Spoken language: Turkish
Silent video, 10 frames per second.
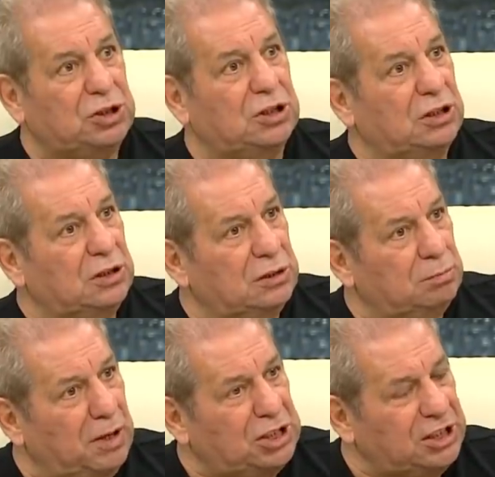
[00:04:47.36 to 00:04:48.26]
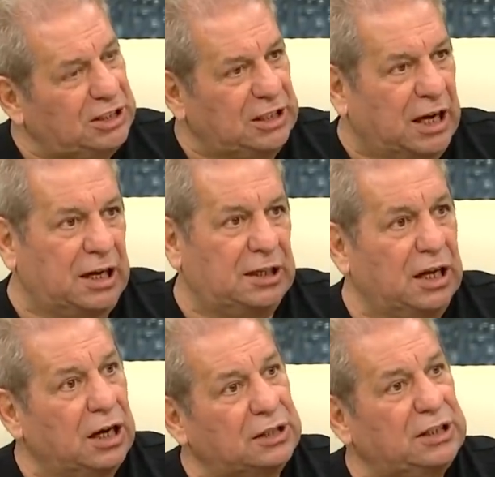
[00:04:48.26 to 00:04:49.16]
maçı beşlik idare
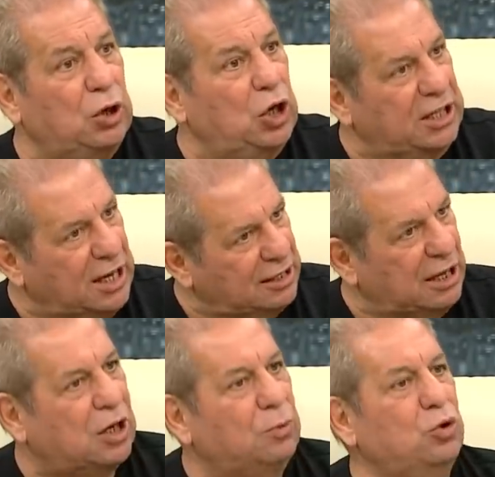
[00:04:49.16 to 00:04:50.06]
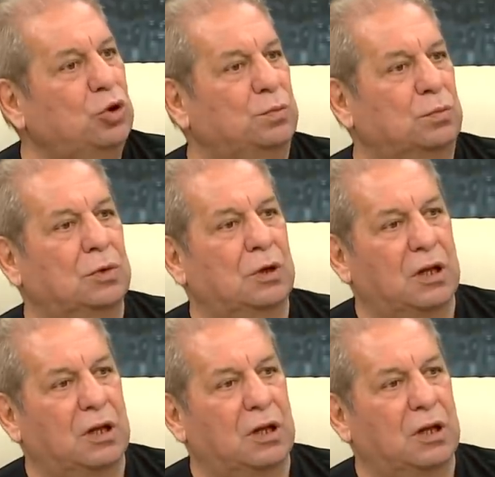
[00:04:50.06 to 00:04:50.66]
eder, altıyı öyle derler. Kabulüm.